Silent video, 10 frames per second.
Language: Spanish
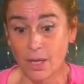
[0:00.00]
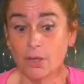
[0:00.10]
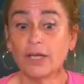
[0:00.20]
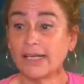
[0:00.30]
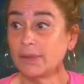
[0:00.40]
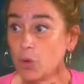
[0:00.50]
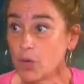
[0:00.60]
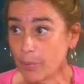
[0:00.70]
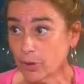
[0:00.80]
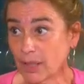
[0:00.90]
Entonces es muy
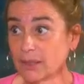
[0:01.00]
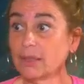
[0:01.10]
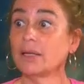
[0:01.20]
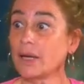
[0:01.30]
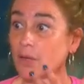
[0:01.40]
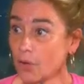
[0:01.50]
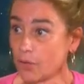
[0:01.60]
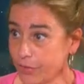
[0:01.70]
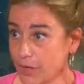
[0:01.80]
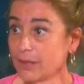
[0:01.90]
importante tener
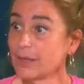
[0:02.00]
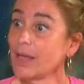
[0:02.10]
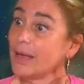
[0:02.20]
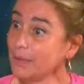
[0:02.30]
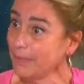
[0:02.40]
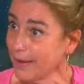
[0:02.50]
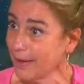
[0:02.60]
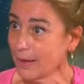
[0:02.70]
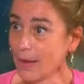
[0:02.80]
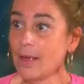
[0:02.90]
conciencia y
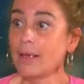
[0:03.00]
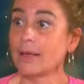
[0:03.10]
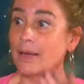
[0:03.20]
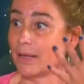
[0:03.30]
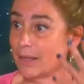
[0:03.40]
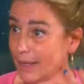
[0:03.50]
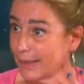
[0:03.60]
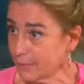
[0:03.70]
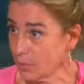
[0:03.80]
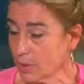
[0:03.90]
ver qué energías
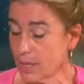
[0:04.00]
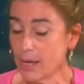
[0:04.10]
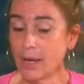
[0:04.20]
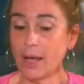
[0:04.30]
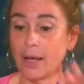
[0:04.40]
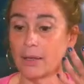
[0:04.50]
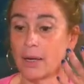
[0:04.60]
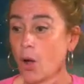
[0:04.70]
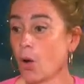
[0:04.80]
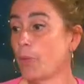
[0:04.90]
te bloquean,
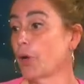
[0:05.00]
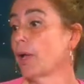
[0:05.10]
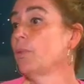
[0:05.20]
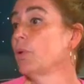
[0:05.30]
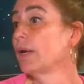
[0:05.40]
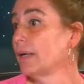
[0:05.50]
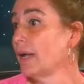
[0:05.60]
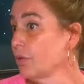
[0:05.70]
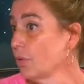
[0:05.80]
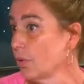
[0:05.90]
o por ejemplo una
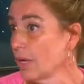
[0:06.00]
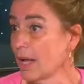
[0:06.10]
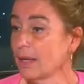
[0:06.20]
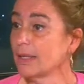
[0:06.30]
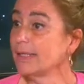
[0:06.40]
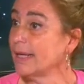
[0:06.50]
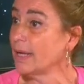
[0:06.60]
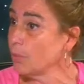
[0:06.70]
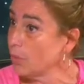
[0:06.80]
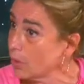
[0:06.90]
relación con alguien, si
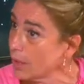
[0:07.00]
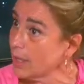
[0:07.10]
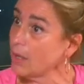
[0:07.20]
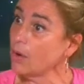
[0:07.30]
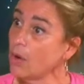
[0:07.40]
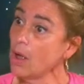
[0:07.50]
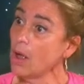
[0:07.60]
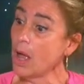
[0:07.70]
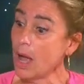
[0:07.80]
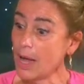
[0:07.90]
hay un bloqueo,
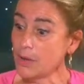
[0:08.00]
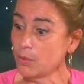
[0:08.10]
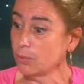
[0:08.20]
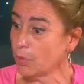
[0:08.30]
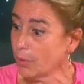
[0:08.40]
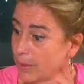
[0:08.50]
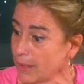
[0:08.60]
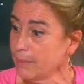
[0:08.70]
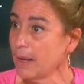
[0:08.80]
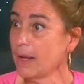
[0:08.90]
hay un
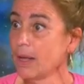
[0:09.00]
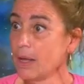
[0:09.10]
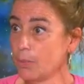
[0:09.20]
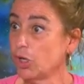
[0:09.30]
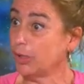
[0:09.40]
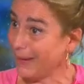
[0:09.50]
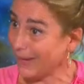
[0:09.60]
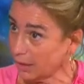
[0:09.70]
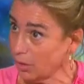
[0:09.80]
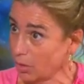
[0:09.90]
problema, pues
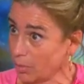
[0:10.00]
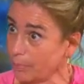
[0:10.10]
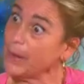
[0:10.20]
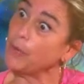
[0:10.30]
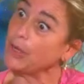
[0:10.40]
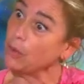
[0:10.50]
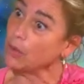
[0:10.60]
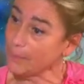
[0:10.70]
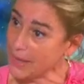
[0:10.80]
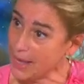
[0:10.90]
verlo para poderlo
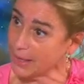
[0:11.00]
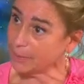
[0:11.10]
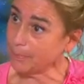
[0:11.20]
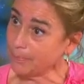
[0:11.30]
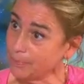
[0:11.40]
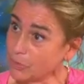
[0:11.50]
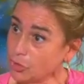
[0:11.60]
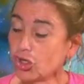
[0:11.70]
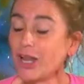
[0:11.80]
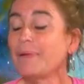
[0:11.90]
cambiar,
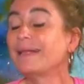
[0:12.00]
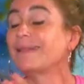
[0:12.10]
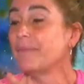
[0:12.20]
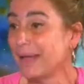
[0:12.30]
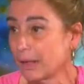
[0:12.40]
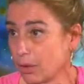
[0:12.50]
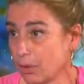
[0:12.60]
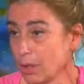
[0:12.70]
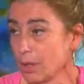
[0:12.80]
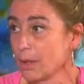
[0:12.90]
no solamente
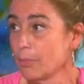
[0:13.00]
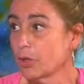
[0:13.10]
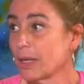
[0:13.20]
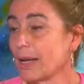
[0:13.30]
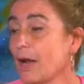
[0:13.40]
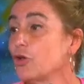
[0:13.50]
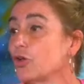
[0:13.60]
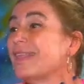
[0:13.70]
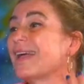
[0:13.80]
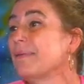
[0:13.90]
verlo, porque claro,
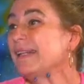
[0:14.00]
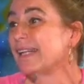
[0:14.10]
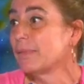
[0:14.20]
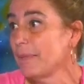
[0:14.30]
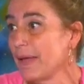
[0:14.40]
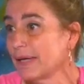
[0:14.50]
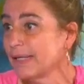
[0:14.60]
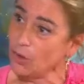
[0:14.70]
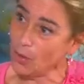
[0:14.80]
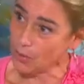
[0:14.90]
¿de qué me sirve ver
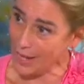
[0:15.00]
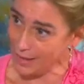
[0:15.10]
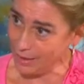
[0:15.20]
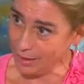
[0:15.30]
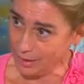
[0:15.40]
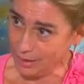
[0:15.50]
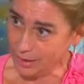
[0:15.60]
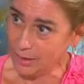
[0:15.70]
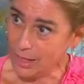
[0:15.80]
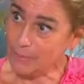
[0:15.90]
si no hago nada? Claro.
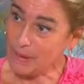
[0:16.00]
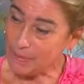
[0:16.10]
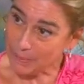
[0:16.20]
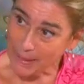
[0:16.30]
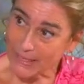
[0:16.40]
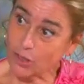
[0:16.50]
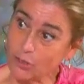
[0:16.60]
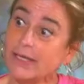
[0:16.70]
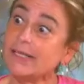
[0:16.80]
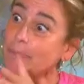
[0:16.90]
El primer paso
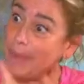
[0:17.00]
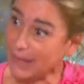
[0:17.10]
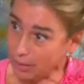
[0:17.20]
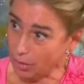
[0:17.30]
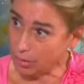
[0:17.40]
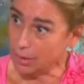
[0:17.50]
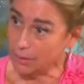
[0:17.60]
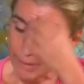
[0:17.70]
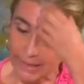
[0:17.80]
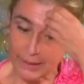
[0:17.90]
es verlo,
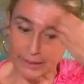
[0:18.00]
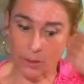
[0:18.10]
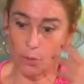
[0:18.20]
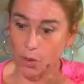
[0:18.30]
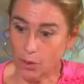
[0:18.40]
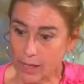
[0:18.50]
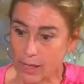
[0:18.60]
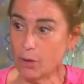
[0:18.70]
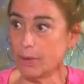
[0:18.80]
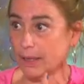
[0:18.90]
ver que tengo un
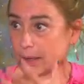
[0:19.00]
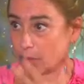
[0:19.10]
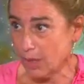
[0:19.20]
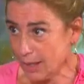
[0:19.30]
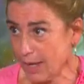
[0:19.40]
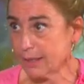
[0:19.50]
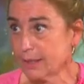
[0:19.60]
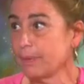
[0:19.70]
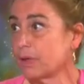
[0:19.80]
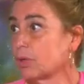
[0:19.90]
bloqueo, ver que tengo una
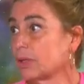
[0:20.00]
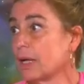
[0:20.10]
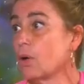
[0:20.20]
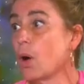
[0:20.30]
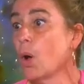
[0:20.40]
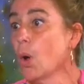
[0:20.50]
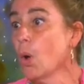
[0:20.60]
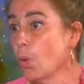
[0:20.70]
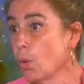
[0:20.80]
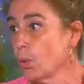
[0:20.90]
carga, ver que tengo
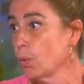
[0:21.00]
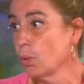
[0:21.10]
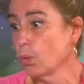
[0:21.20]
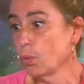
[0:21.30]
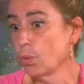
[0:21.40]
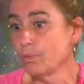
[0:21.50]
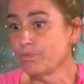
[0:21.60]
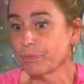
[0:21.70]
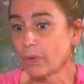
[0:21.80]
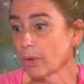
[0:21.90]

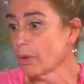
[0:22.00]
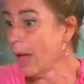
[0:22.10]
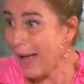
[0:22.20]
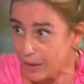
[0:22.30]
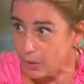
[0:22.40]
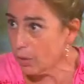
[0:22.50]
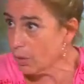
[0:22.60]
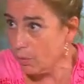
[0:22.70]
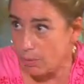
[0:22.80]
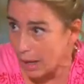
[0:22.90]
un,
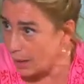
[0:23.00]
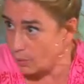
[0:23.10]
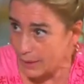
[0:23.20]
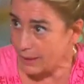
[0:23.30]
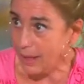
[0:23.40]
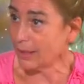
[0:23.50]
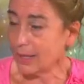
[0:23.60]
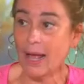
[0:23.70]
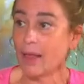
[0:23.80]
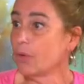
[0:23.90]
algo, algo ahí
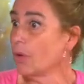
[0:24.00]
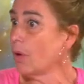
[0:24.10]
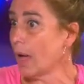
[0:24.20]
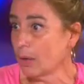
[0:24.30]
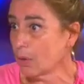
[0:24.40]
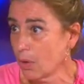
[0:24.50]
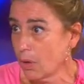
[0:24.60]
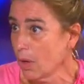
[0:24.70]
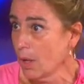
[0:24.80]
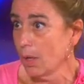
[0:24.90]
anclado,
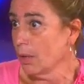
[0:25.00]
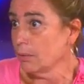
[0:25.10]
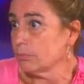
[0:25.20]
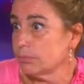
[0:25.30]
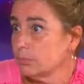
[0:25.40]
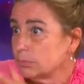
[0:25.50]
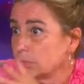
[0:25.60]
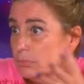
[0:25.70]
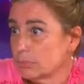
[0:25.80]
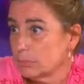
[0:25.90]
algo,
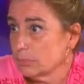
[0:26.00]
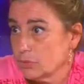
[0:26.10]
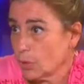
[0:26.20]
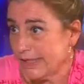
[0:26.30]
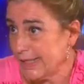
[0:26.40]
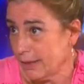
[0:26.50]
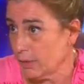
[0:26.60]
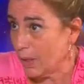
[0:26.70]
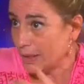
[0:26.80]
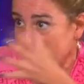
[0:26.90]
mm, yo qué sé,
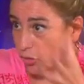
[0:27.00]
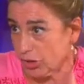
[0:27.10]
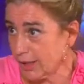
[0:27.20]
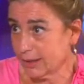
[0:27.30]
cualquier cosa que